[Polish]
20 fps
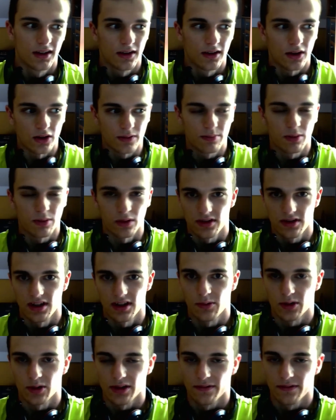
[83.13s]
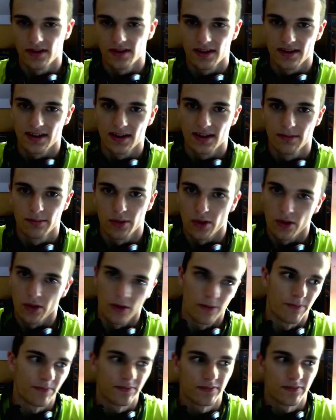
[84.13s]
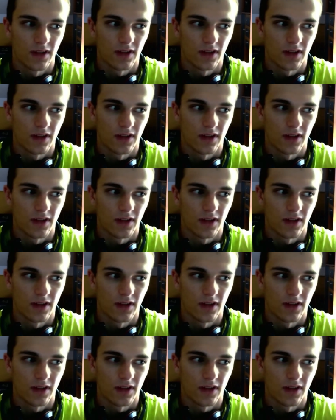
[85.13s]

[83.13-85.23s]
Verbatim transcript: Odpocznę po tym wszystkim po